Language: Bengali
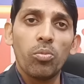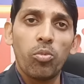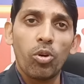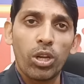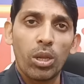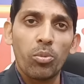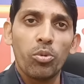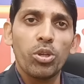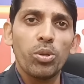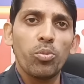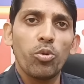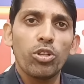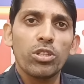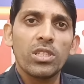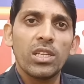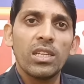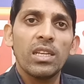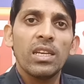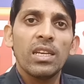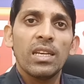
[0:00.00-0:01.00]
বরাবরই
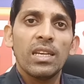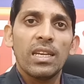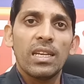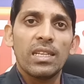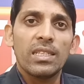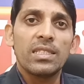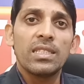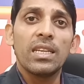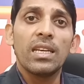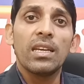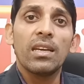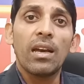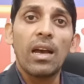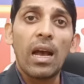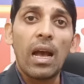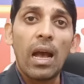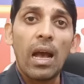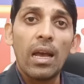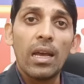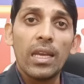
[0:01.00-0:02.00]
বলছেন যে
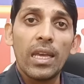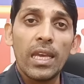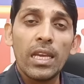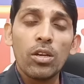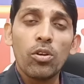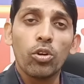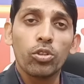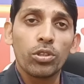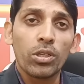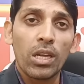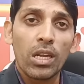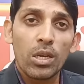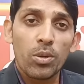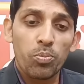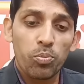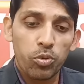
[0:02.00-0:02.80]
এই ঘটনার